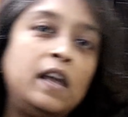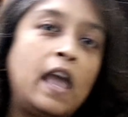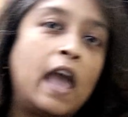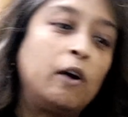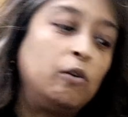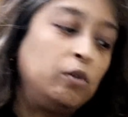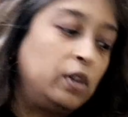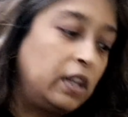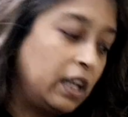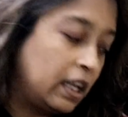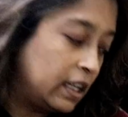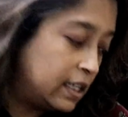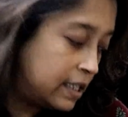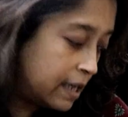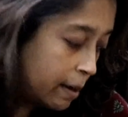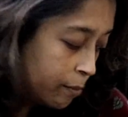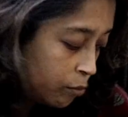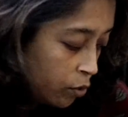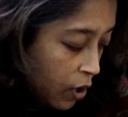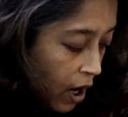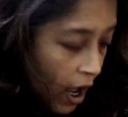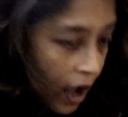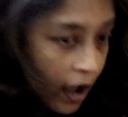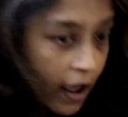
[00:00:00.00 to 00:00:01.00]
এখন থেকে যাব
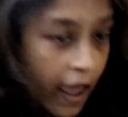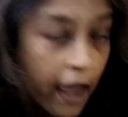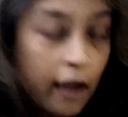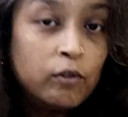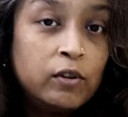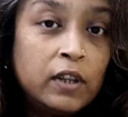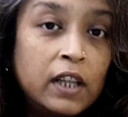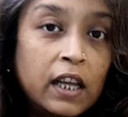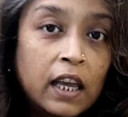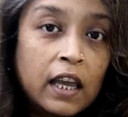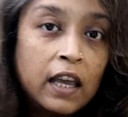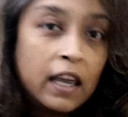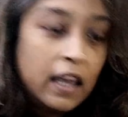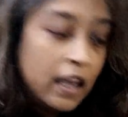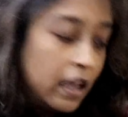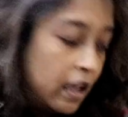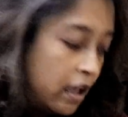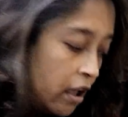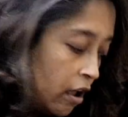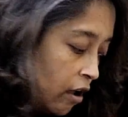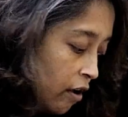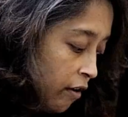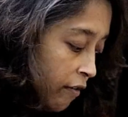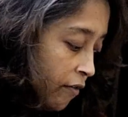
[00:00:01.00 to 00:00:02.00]
না এখন থেকে
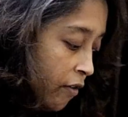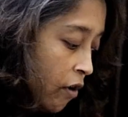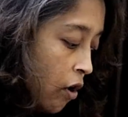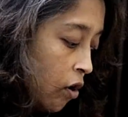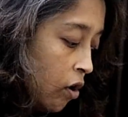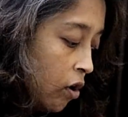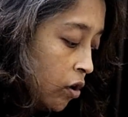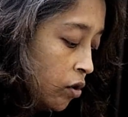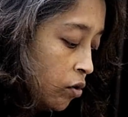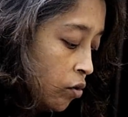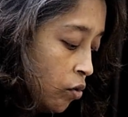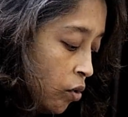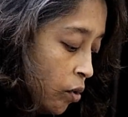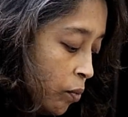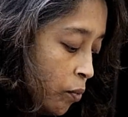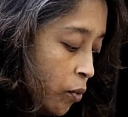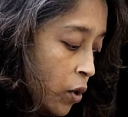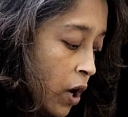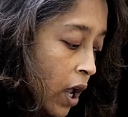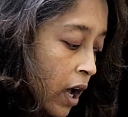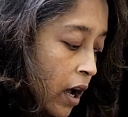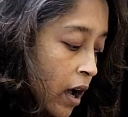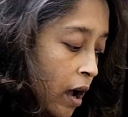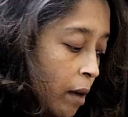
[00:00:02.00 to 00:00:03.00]
ব্লগ অন করবো
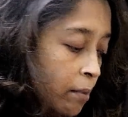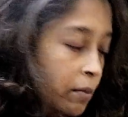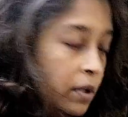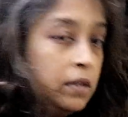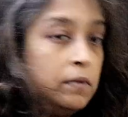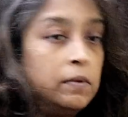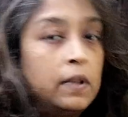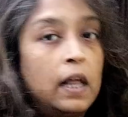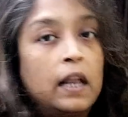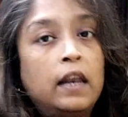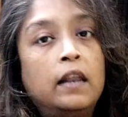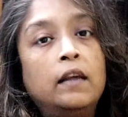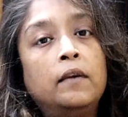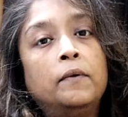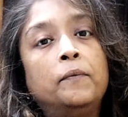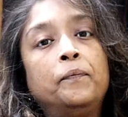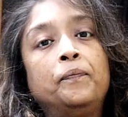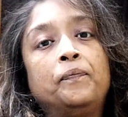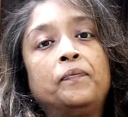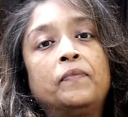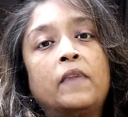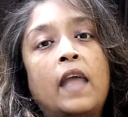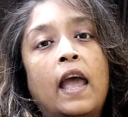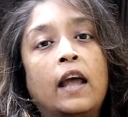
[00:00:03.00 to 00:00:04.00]
না আমি তাহলে
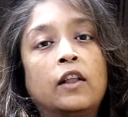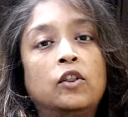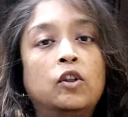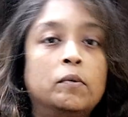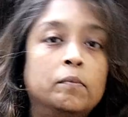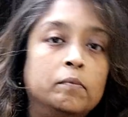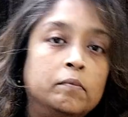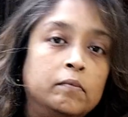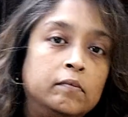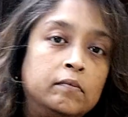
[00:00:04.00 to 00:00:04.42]
একদম